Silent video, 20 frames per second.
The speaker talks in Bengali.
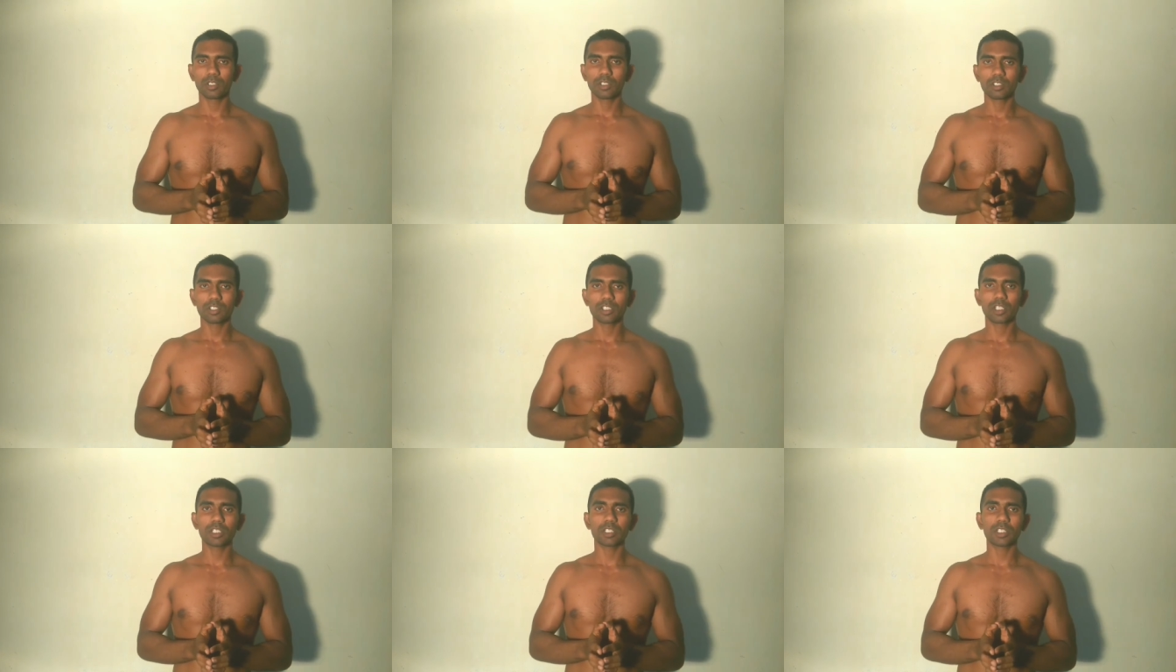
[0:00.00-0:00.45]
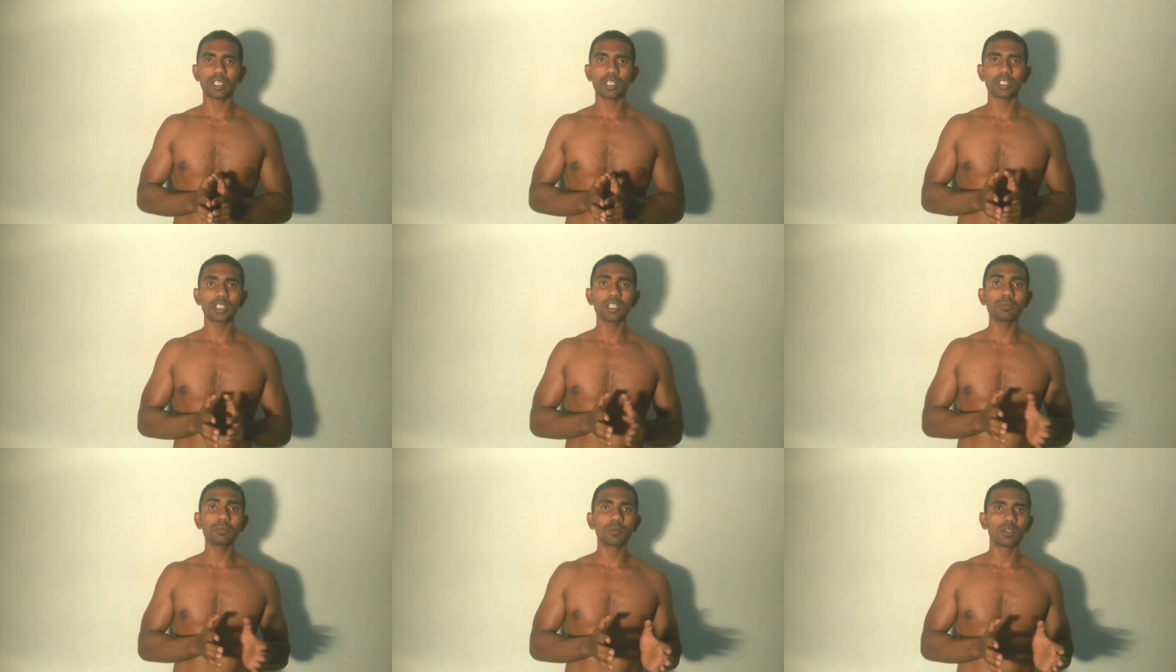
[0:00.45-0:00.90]
সেটা কি
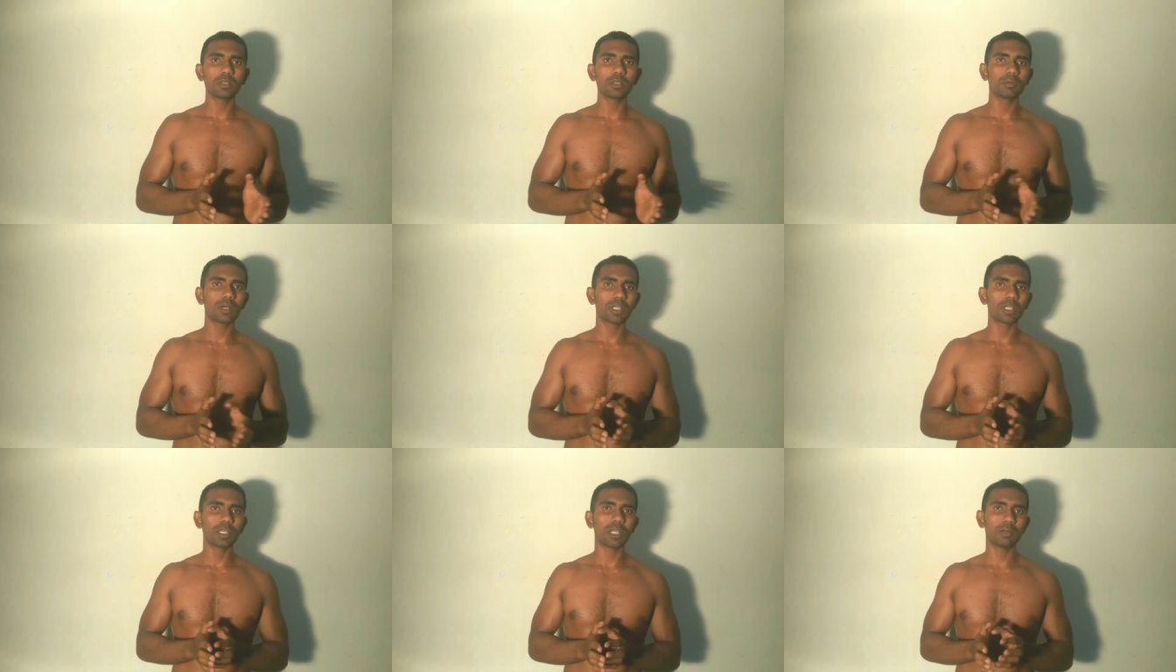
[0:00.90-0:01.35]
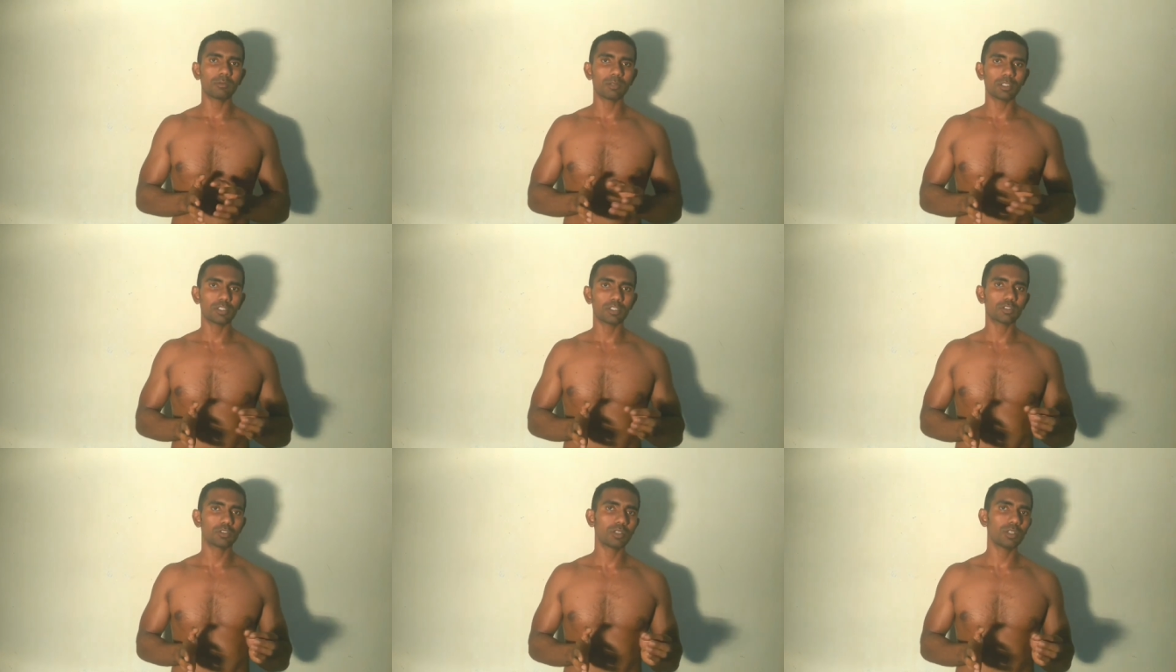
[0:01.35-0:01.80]
পরিমাণে আমাদের
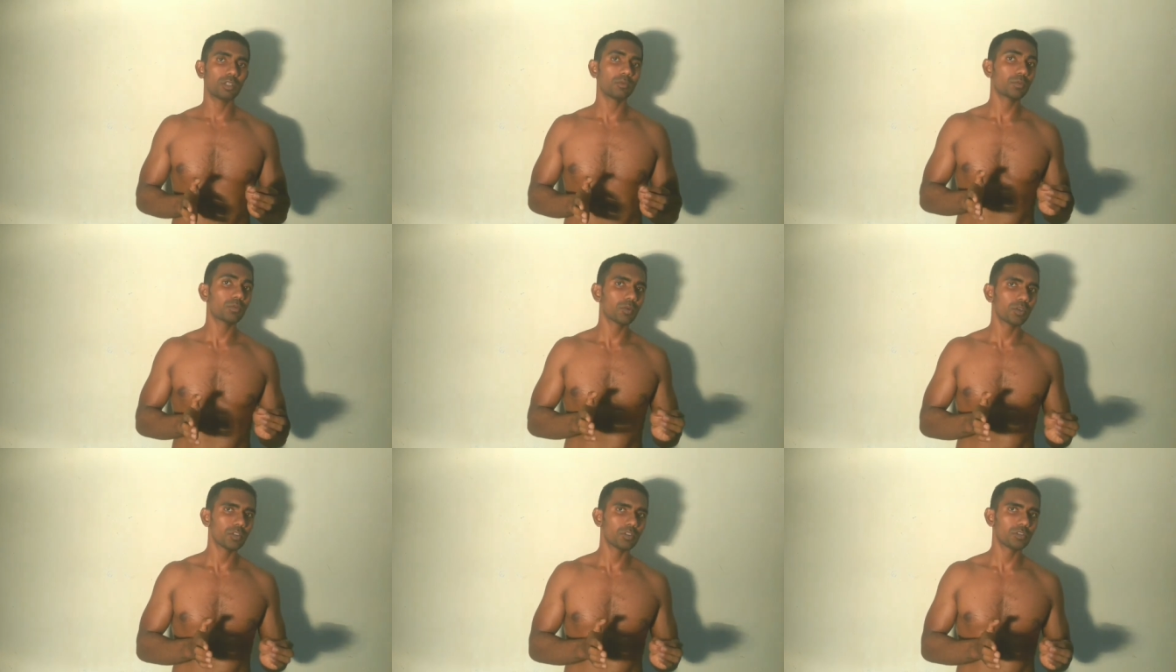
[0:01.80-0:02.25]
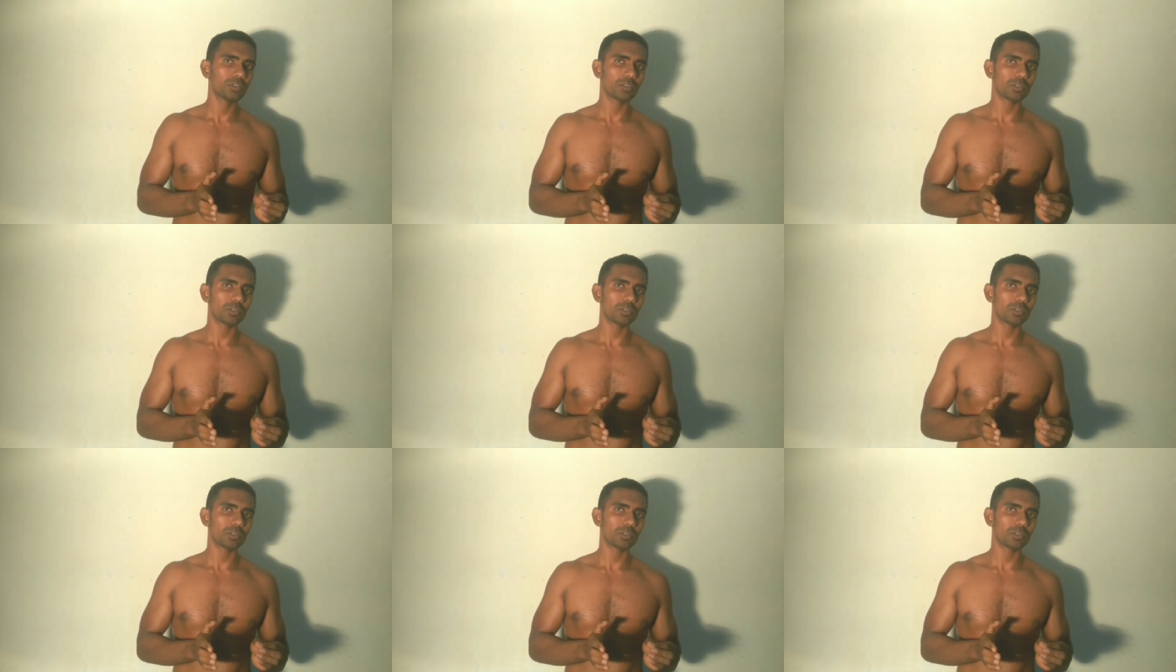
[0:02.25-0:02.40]
শরীরে প্রয়োজন